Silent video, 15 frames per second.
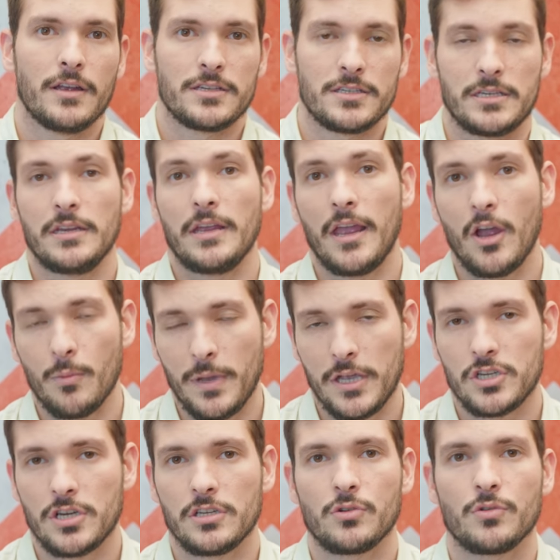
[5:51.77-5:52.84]
Se
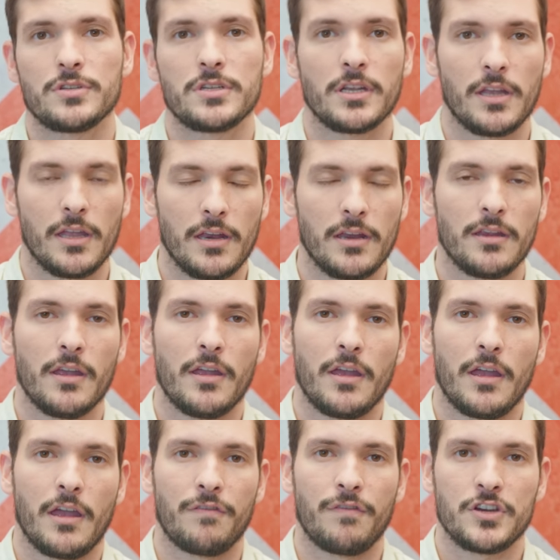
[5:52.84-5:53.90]
realmente eles conseguirem
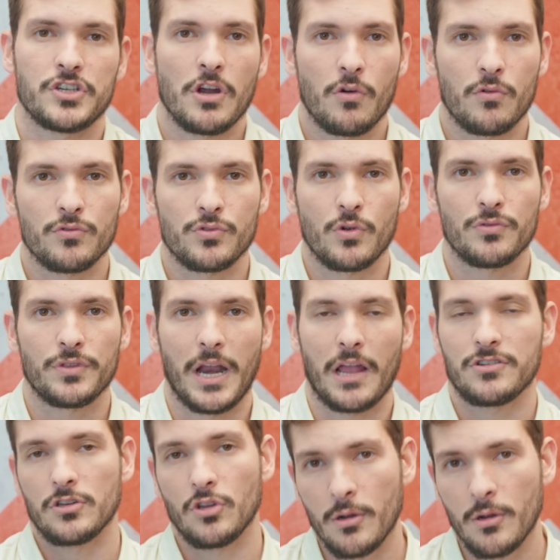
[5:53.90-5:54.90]
é, fechar alguns contratos.